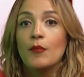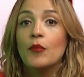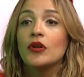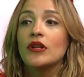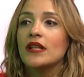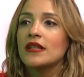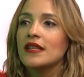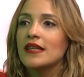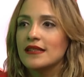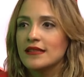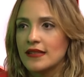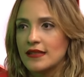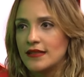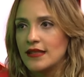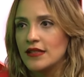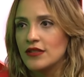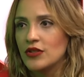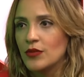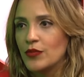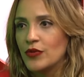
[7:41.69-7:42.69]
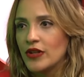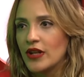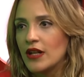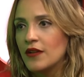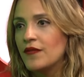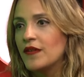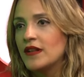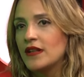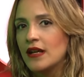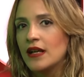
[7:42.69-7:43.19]
monetices eso, porque
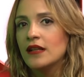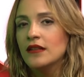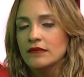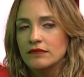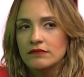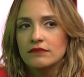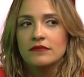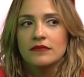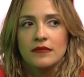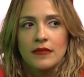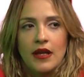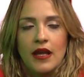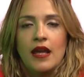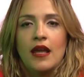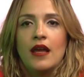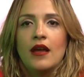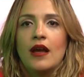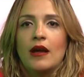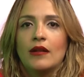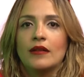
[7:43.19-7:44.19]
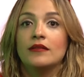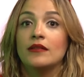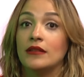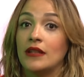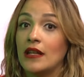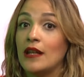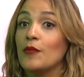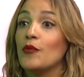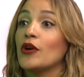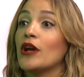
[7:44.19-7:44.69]
al final eh,
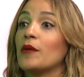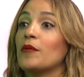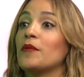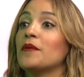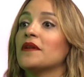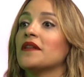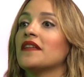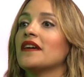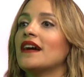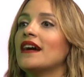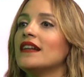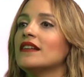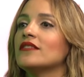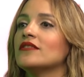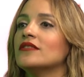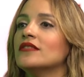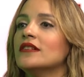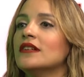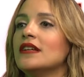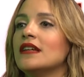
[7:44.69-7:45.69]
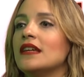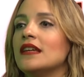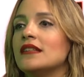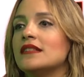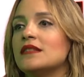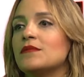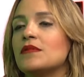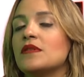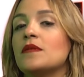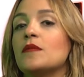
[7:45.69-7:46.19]
tenemos que vivir de algo. Y
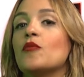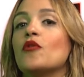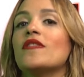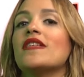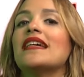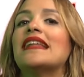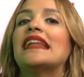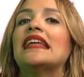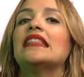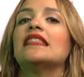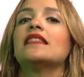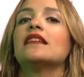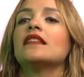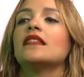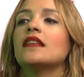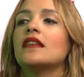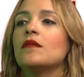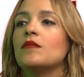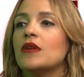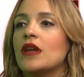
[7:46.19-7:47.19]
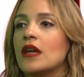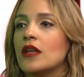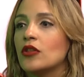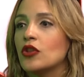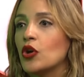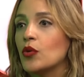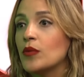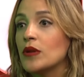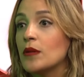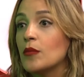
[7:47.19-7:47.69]
si vivimos del
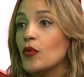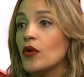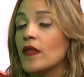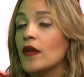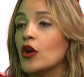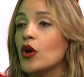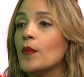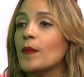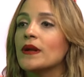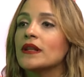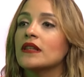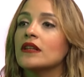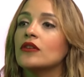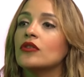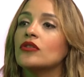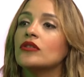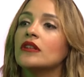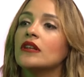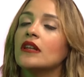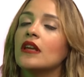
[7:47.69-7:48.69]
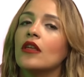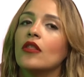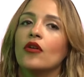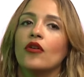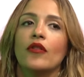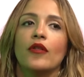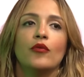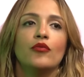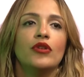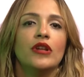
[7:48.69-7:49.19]
entretenimiento, vivimos de compartir
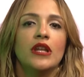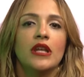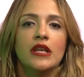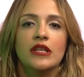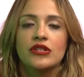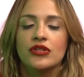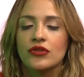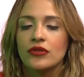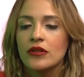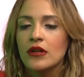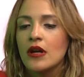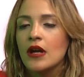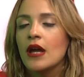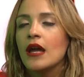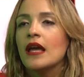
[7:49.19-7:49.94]
contenido, de un nicho,